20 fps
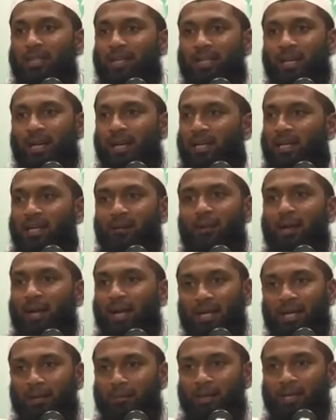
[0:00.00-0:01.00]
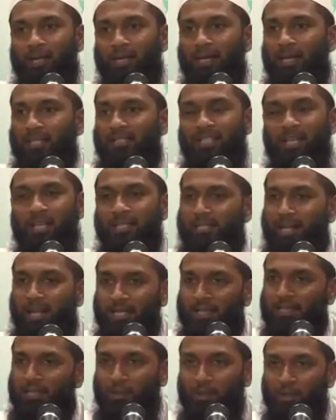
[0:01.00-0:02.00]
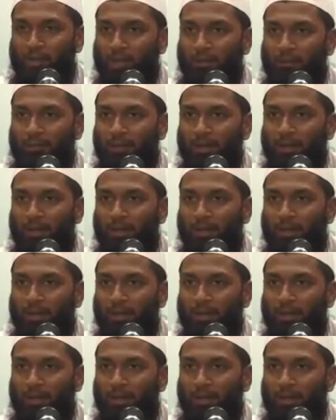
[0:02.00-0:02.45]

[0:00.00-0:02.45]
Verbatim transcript: बजे के करीब है गालिबन या छः चालीस को है